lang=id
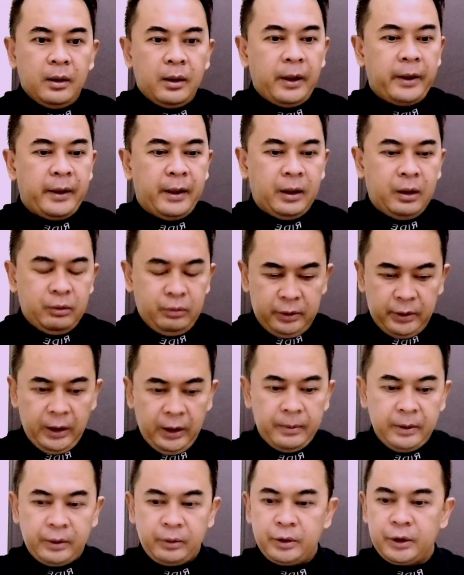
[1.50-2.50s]
Hai halo
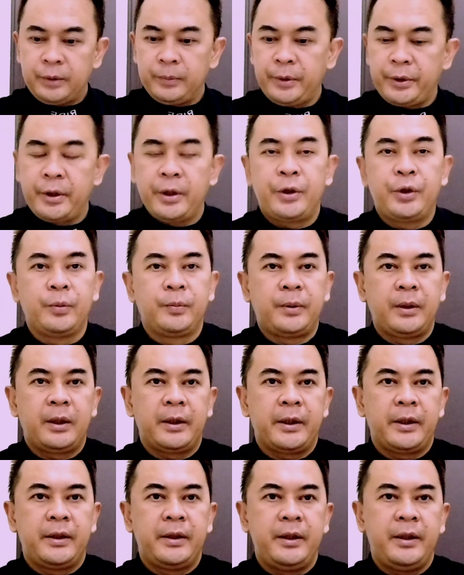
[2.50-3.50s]
sahabatku semuanya jumpa
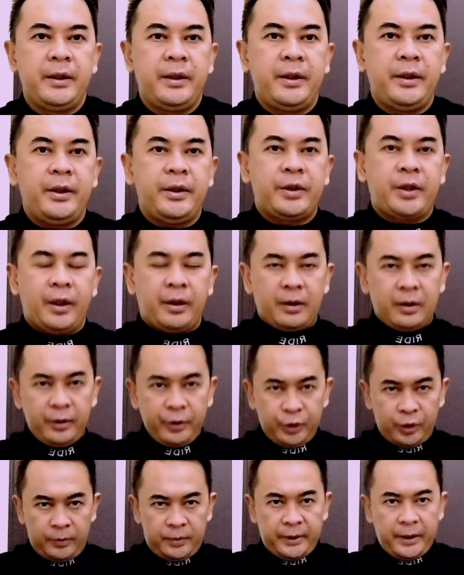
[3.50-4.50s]
lagi di
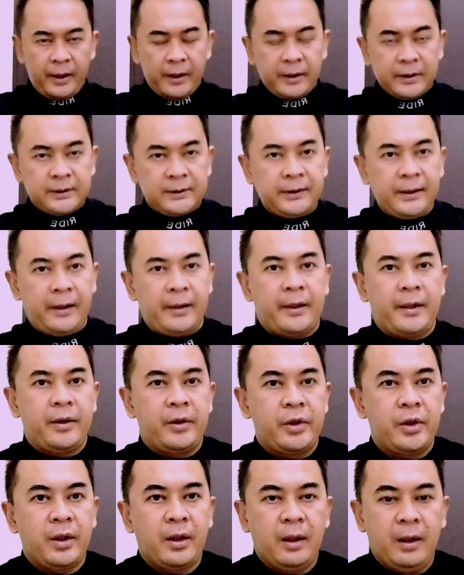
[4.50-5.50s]
channel YouTube saya Agen
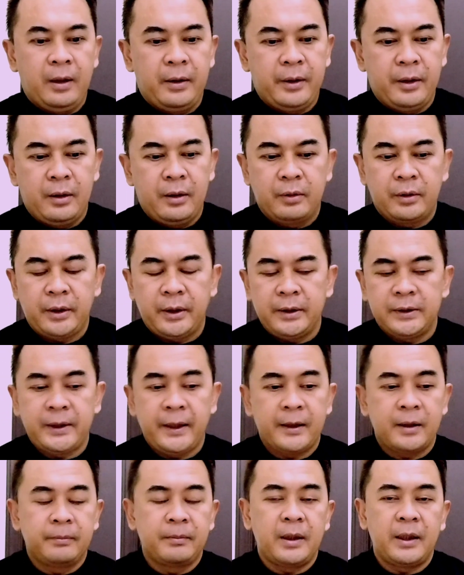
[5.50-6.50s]
Reja. ya oke
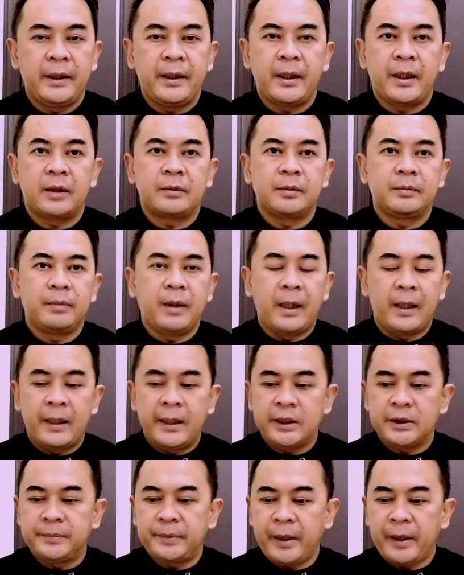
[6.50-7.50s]
saya kembali akan
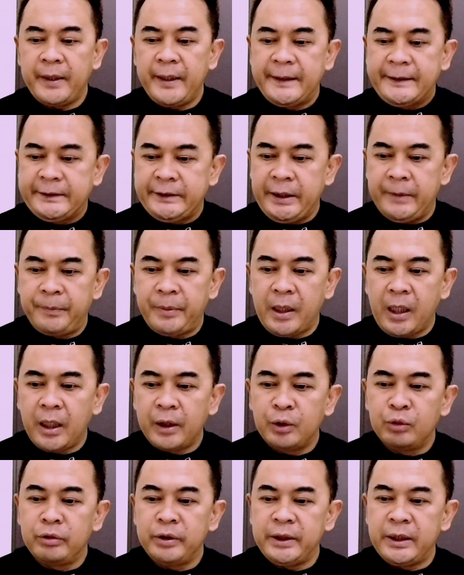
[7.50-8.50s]
membahas prediksi
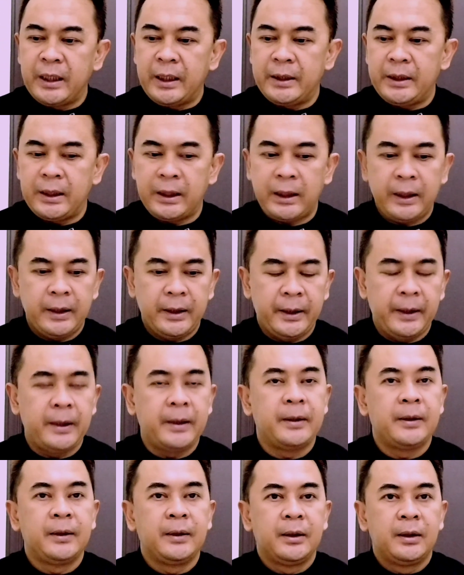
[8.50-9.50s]
Piala Dunia ya
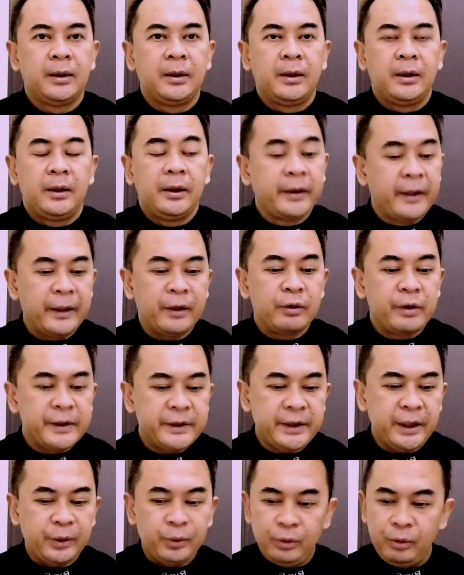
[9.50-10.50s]
eh, Liga
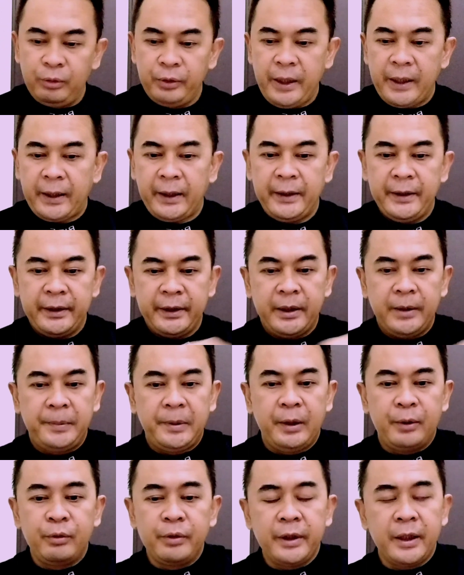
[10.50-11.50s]
Indonesia dulu ya kali
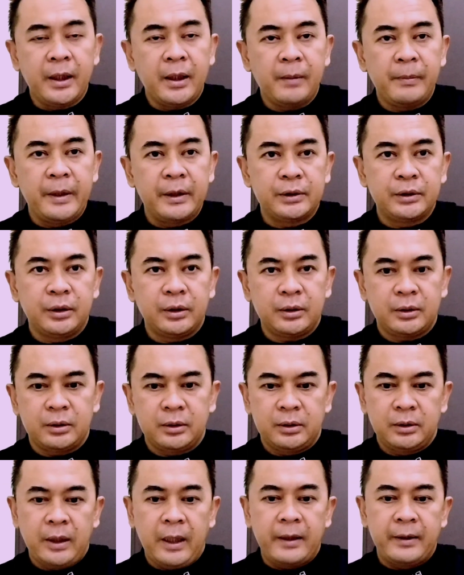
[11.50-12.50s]
ini Piala Dunia
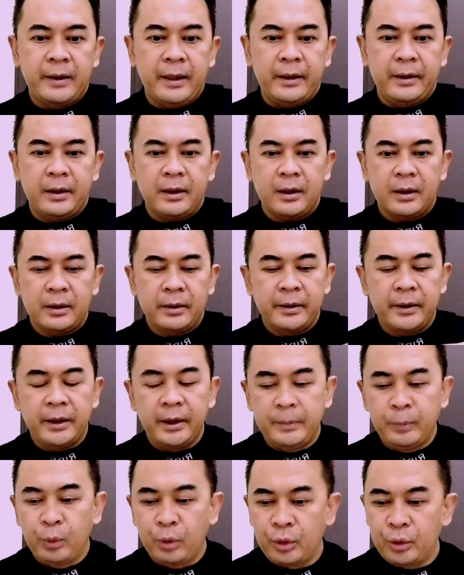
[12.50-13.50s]
besok nggak ada ya
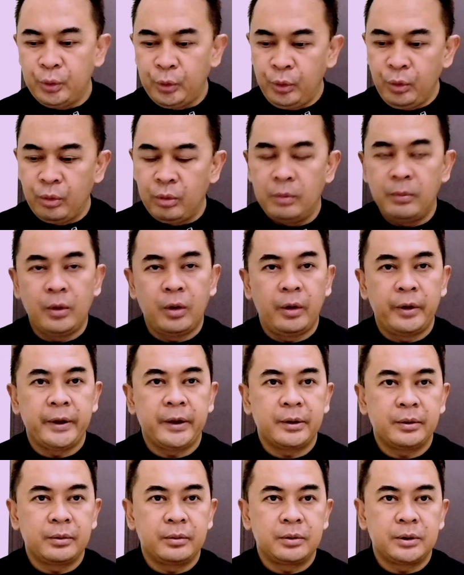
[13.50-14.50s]
libur dulu
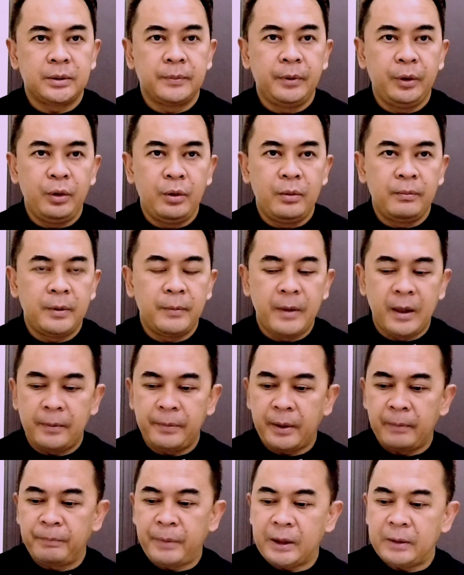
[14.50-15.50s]
pokoknya tuh sebelum
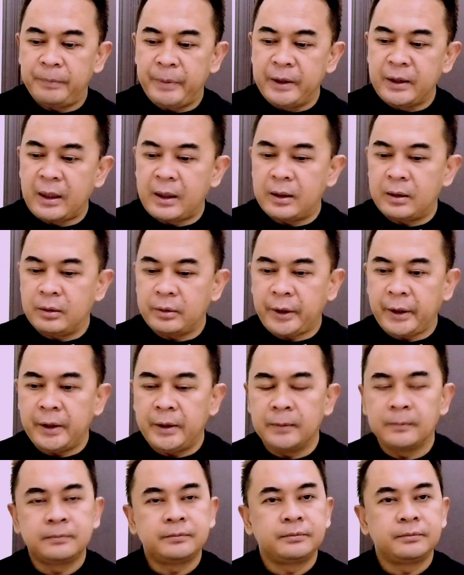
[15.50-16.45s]
babak perempat final oke